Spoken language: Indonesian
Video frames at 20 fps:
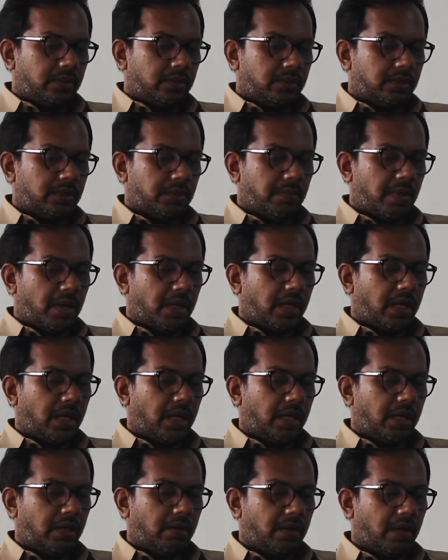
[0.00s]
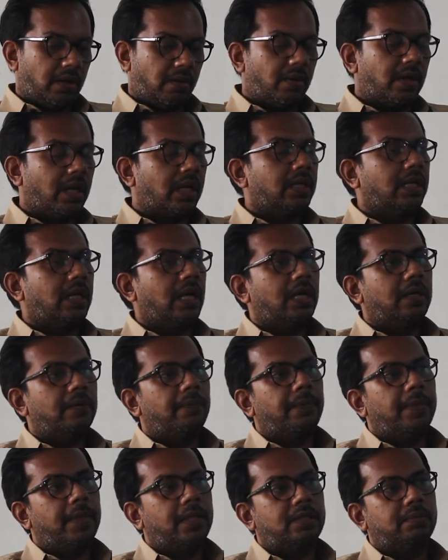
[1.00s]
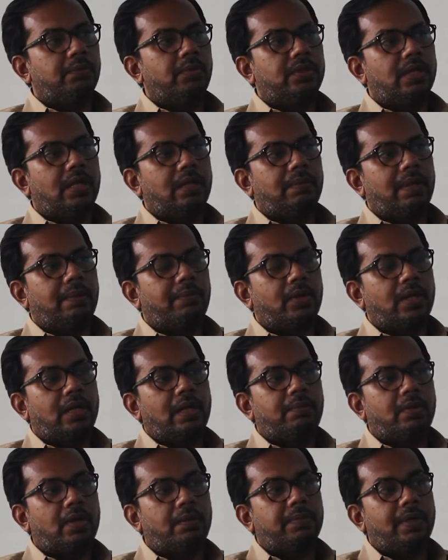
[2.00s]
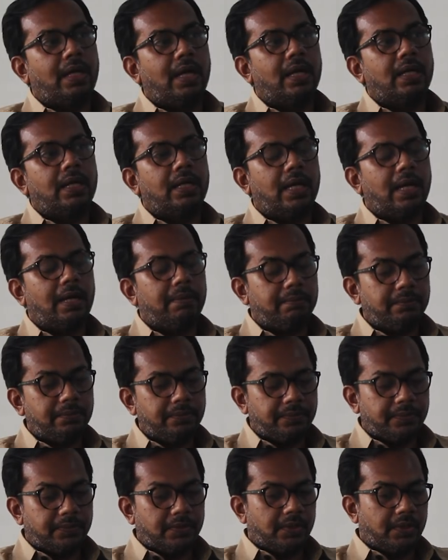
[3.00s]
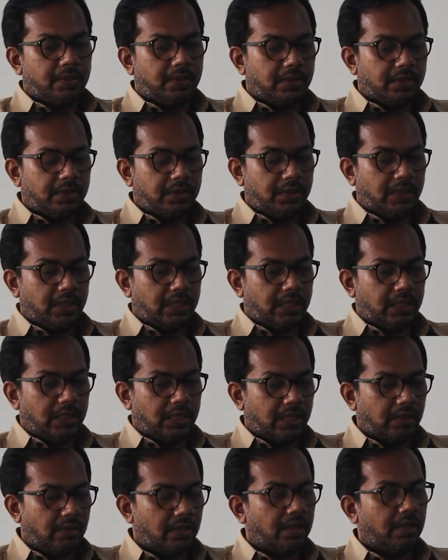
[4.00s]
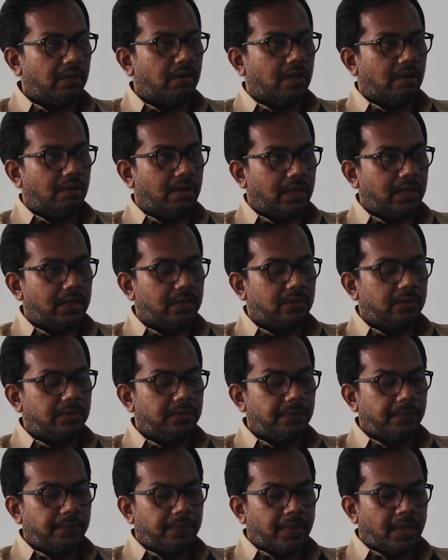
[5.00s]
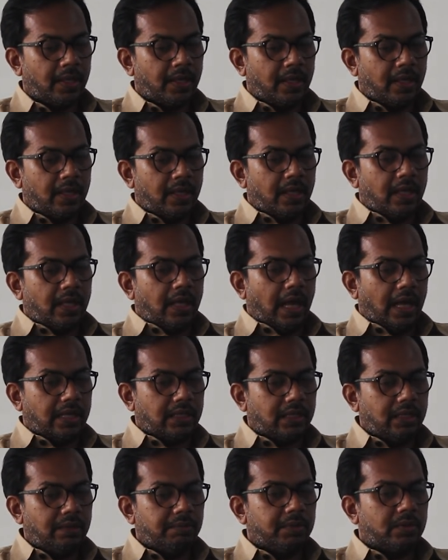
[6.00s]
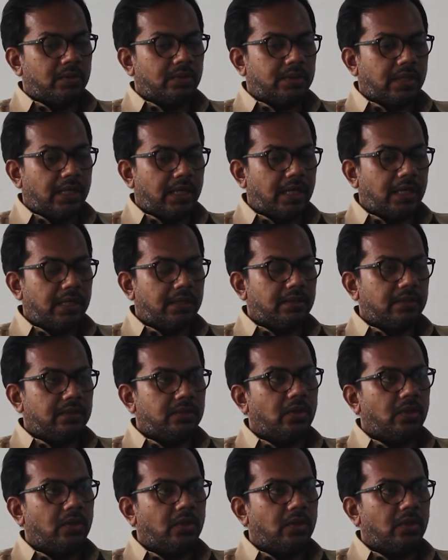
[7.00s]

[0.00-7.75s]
sebagai orang-orang yang disebut dalam laporan-laporan pelanggaran HAM dikelilingi oleh orang-orang itu. Hari ini menurut saya